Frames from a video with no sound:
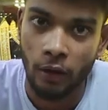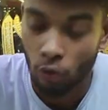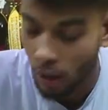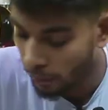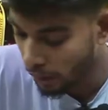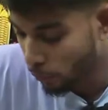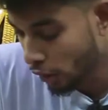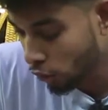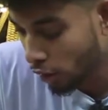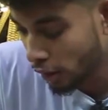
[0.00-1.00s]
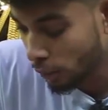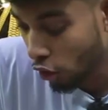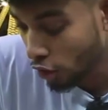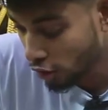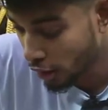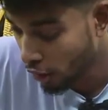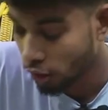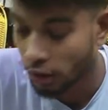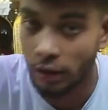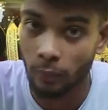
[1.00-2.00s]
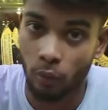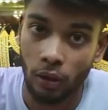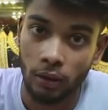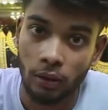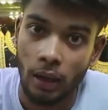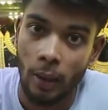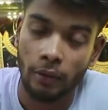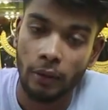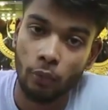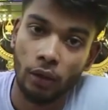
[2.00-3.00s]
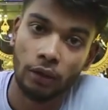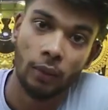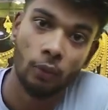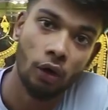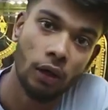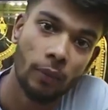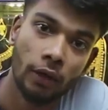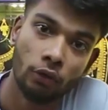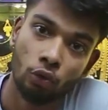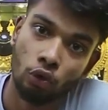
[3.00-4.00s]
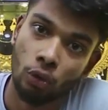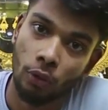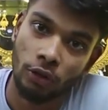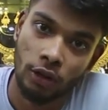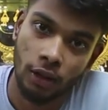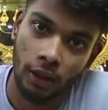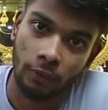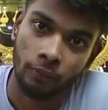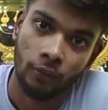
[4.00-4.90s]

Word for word: তো আমাদের প্রোডাক্টগুলো দেবো অরিজিনাল অথেন্টিক প্রোডাক্ট আমাদের প্রোডাক্ট থাকবে অনলি মাত্র দুশো টাকা